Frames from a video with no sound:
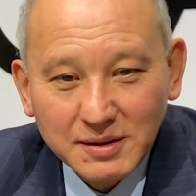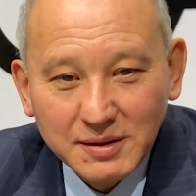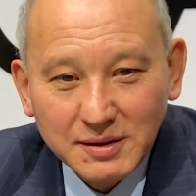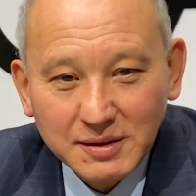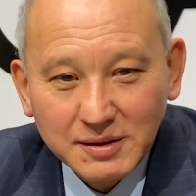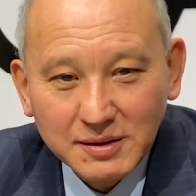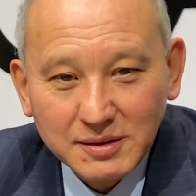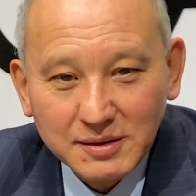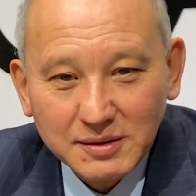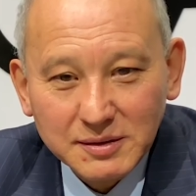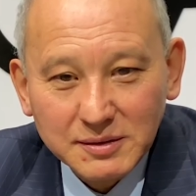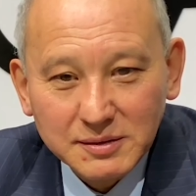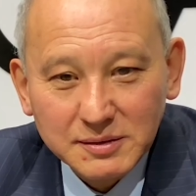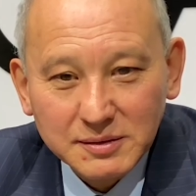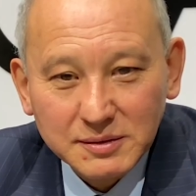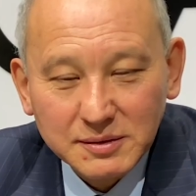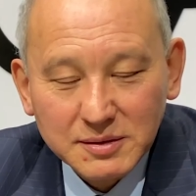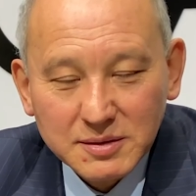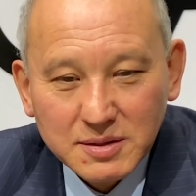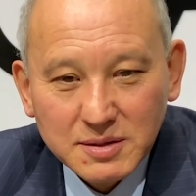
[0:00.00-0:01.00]
э,
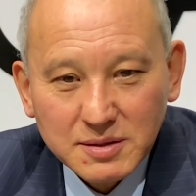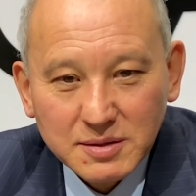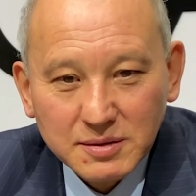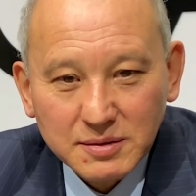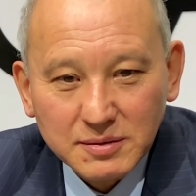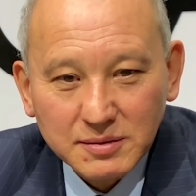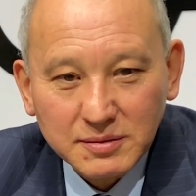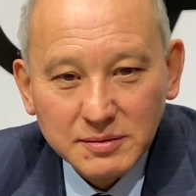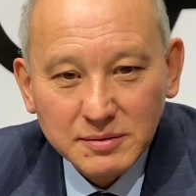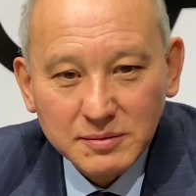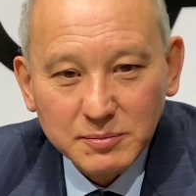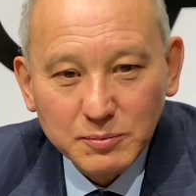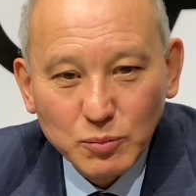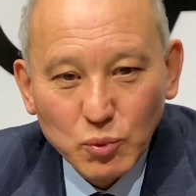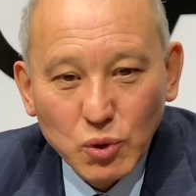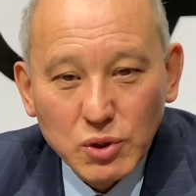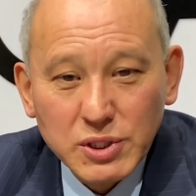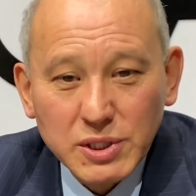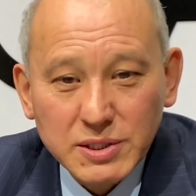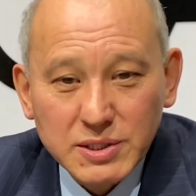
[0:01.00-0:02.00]

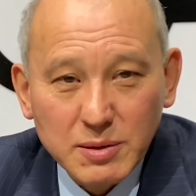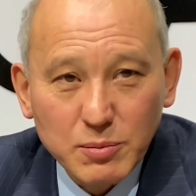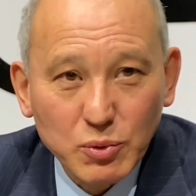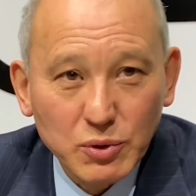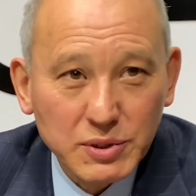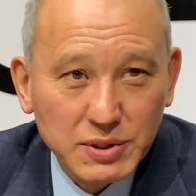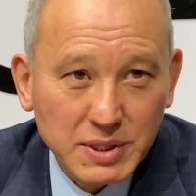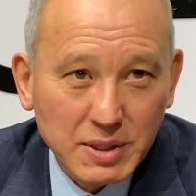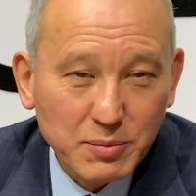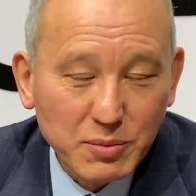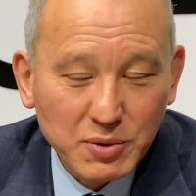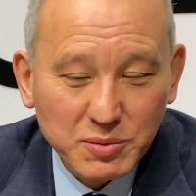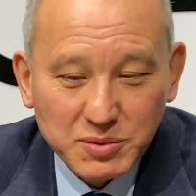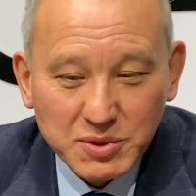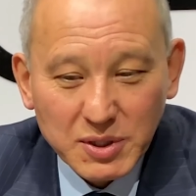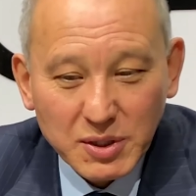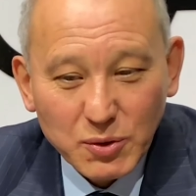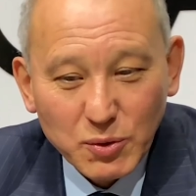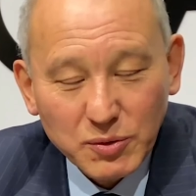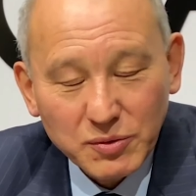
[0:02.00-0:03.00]
больше заботиться о моем
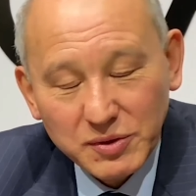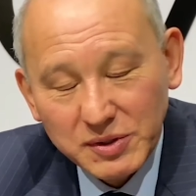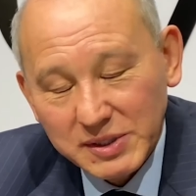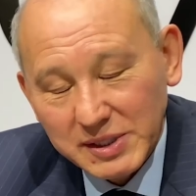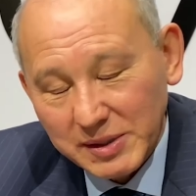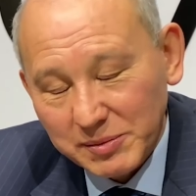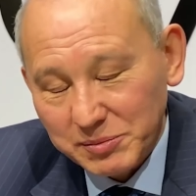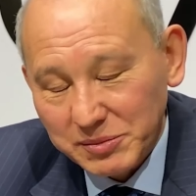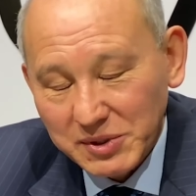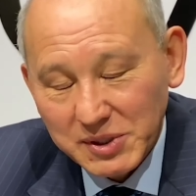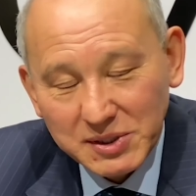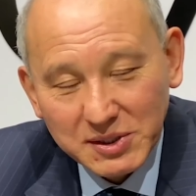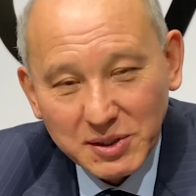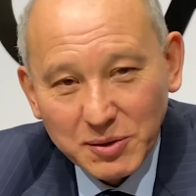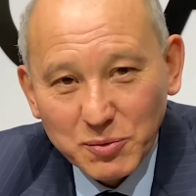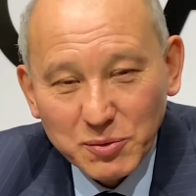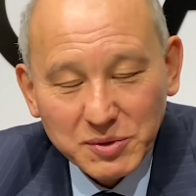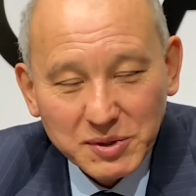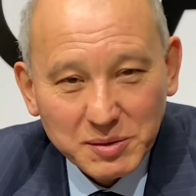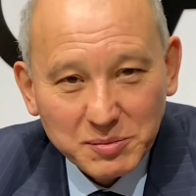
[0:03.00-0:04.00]
здоровье, там, нет,
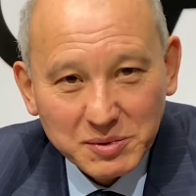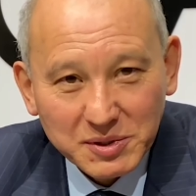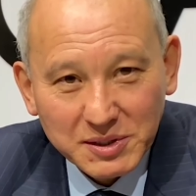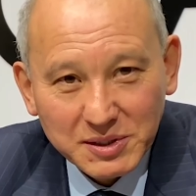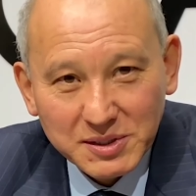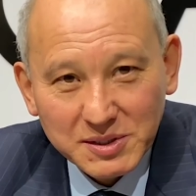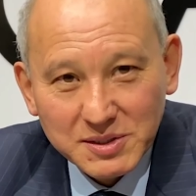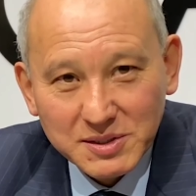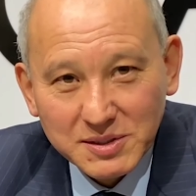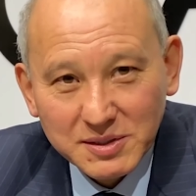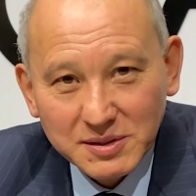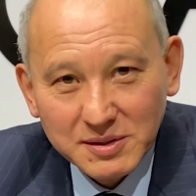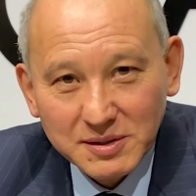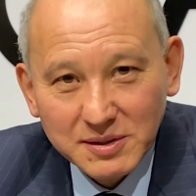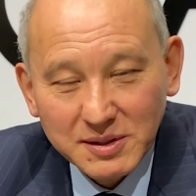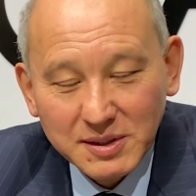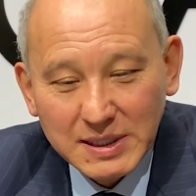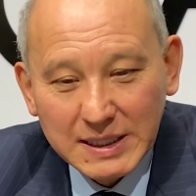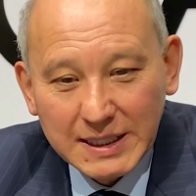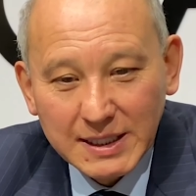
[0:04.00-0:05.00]
такого не было, конечно.
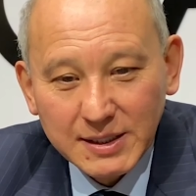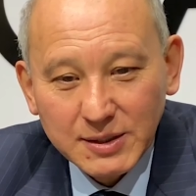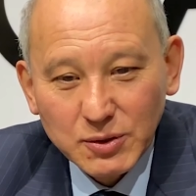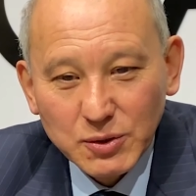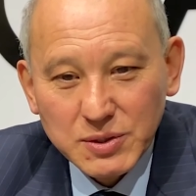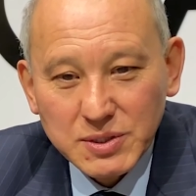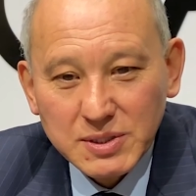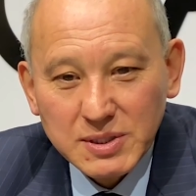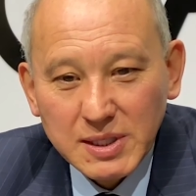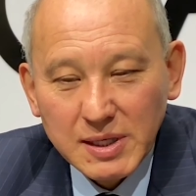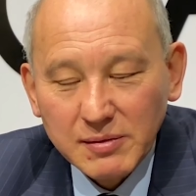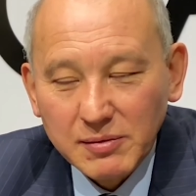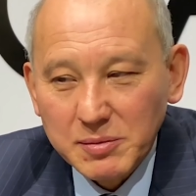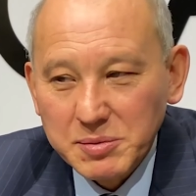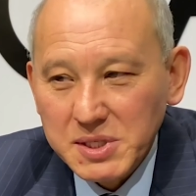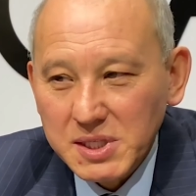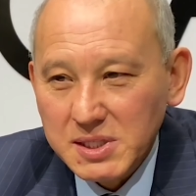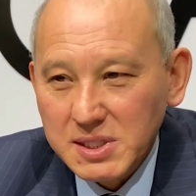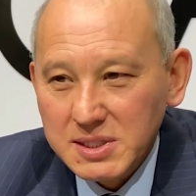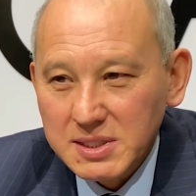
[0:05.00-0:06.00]
То есть я
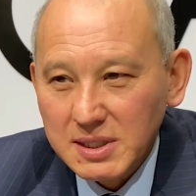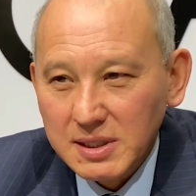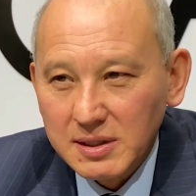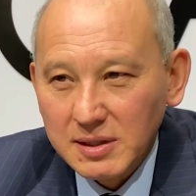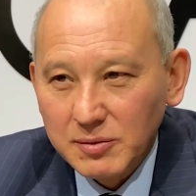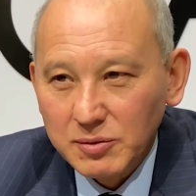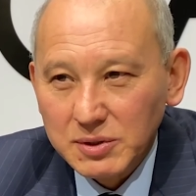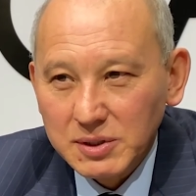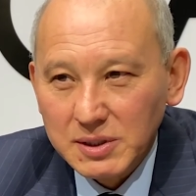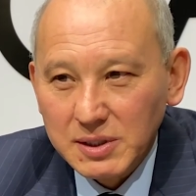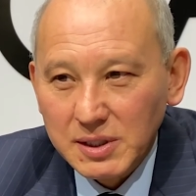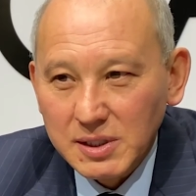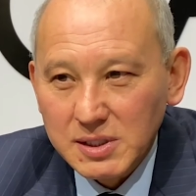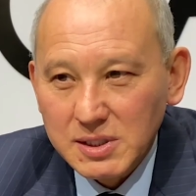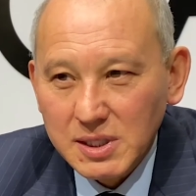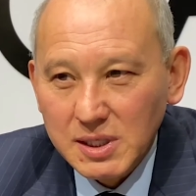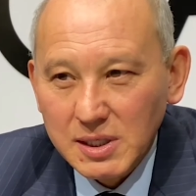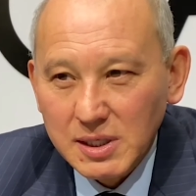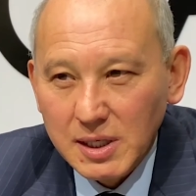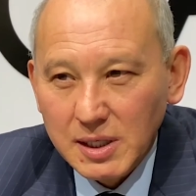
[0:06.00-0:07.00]
вообще, честно говоря, вот это
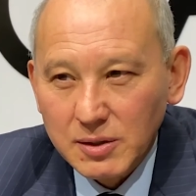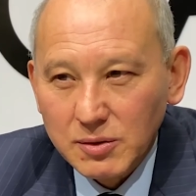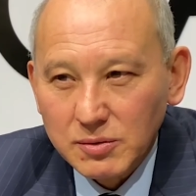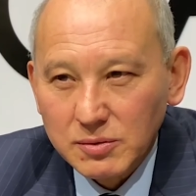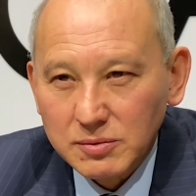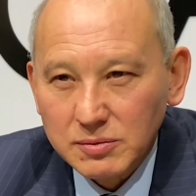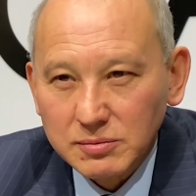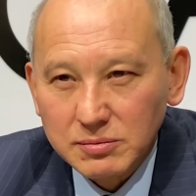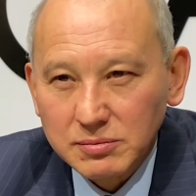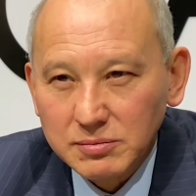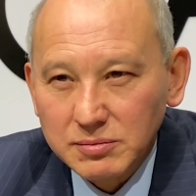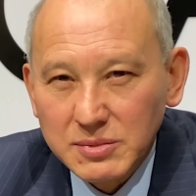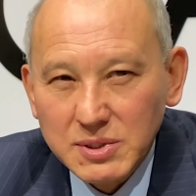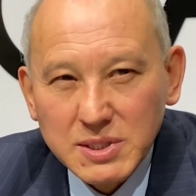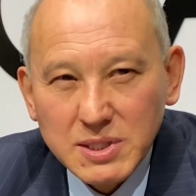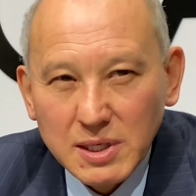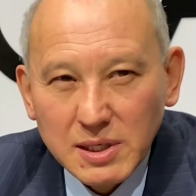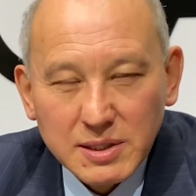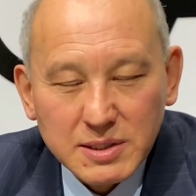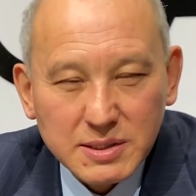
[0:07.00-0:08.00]
решение, оно не
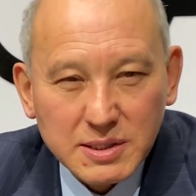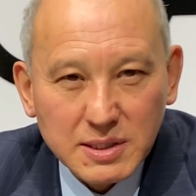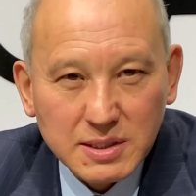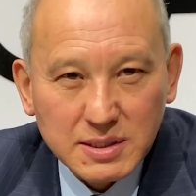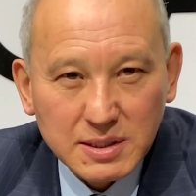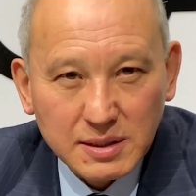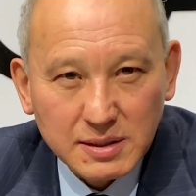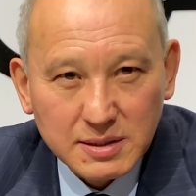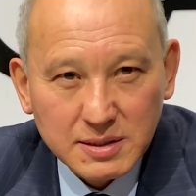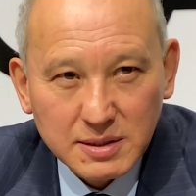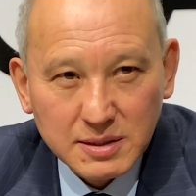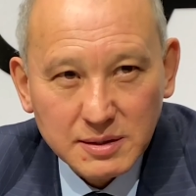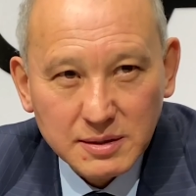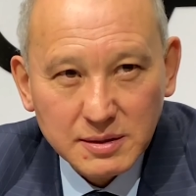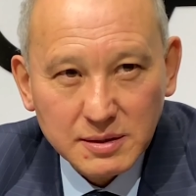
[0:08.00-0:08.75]
сильно сказалось.